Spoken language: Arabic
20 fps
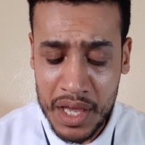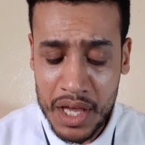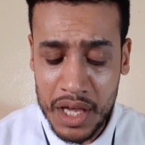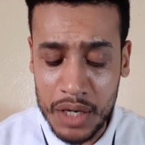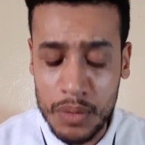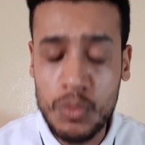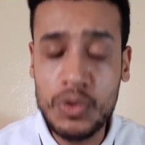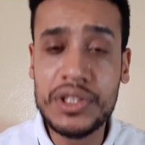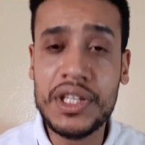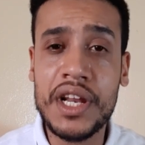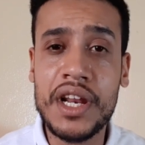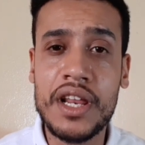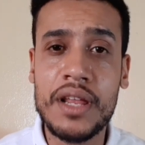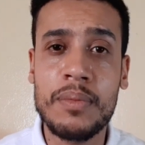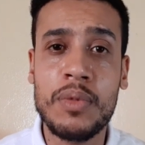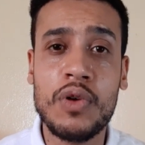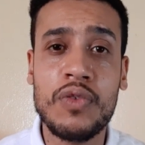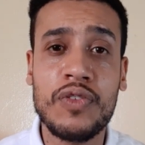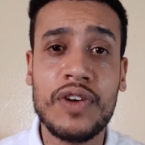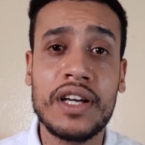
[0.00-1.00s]

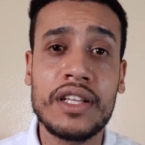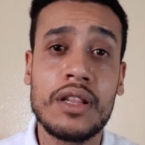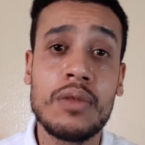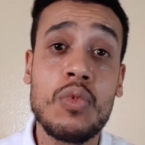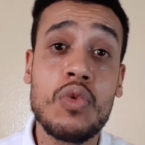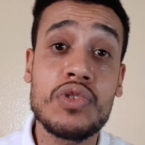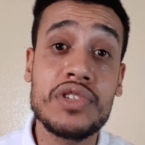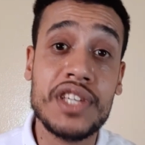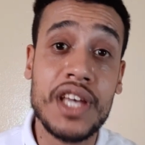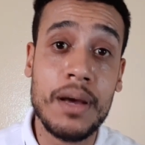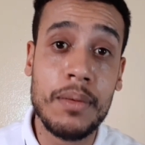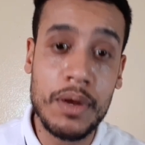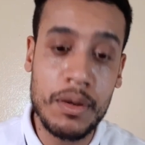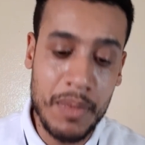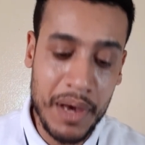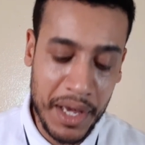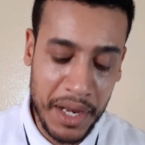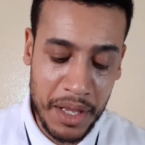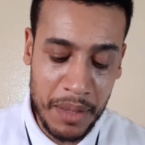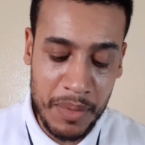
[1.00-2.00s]
المدرب رفقه المنتخب
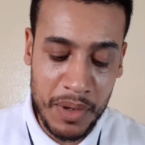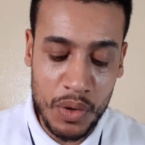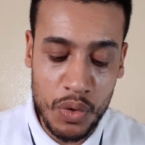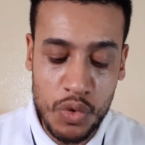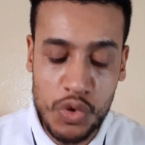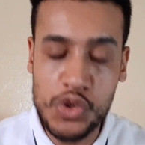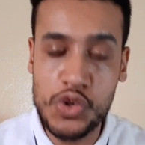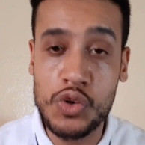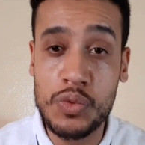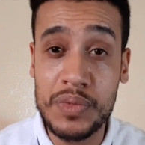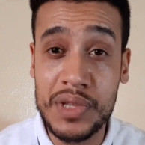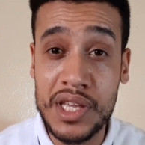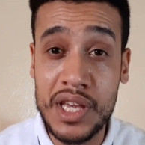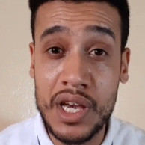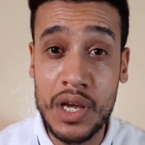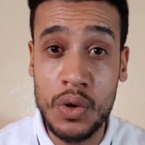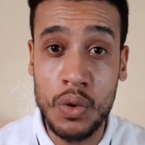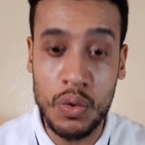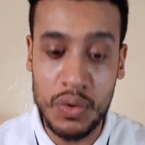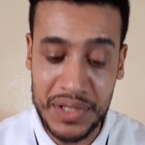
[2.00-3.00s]
المغربي الهجوم ديالو